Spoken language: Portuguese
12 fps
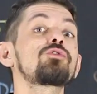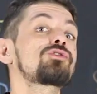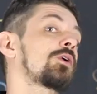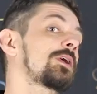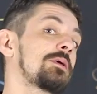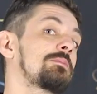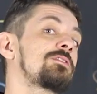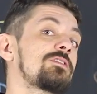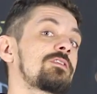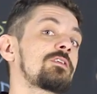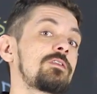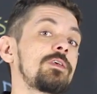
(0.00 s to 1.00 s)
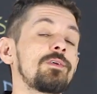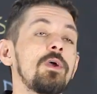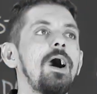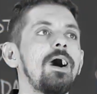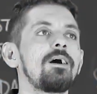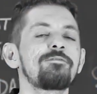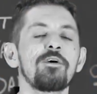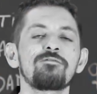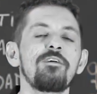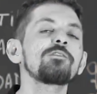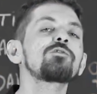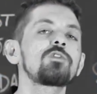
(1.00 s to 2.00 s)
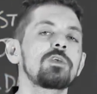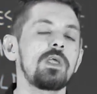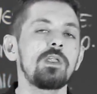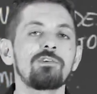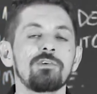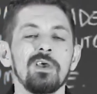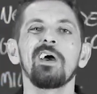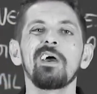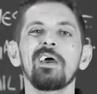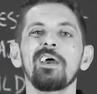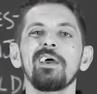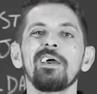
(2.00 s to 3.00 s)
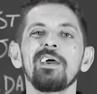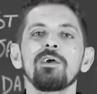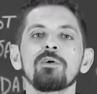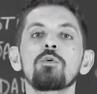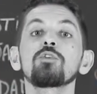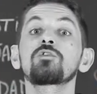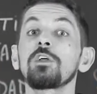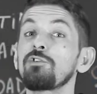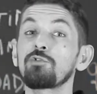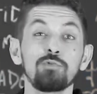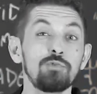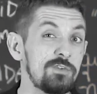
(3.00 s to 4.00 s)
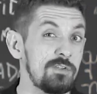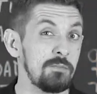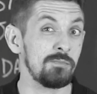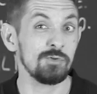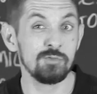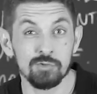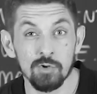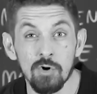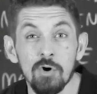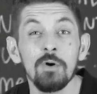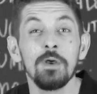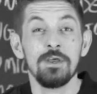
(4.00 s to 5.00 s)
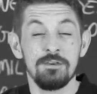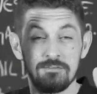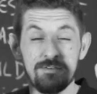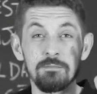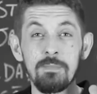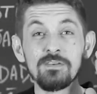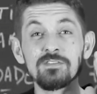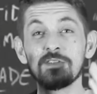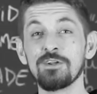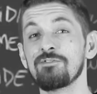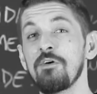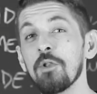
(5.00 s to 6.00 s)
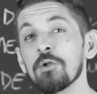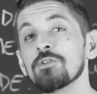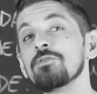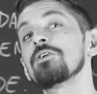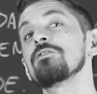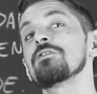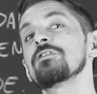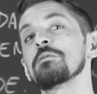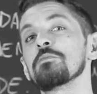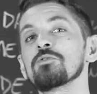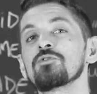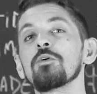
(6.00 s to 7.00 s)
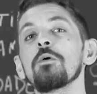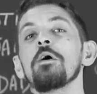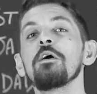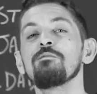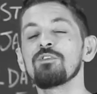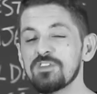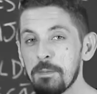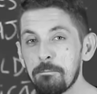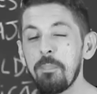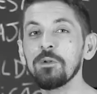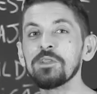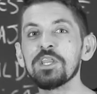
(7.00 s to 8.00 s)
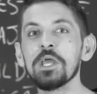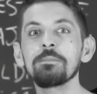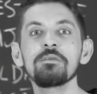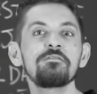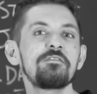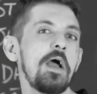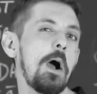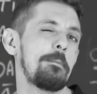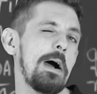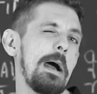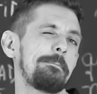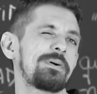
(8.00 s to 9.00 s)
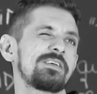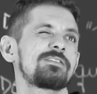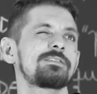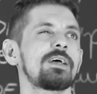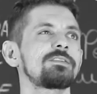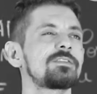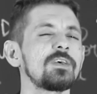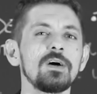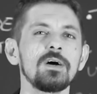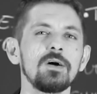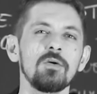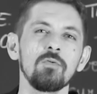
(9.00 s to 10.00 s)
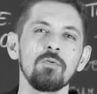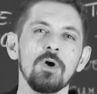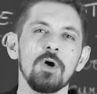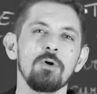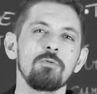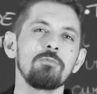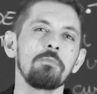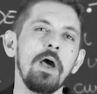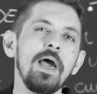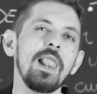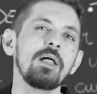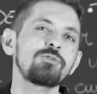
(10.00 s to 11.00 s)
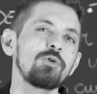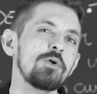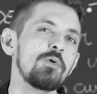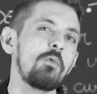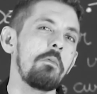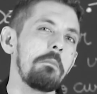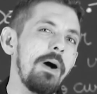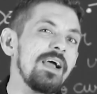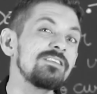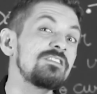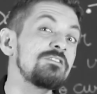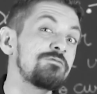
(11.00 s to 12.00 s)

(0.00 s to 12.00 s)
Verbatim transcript: e o seu Joaquim me diz assim: Ah, Rafael, faz o seguinte, é, é, gostei de tudo que você me mostrou, vi bastante valor em tudo que você me mostrou. Você poderia me enviar uma apresentação, um relatório com mais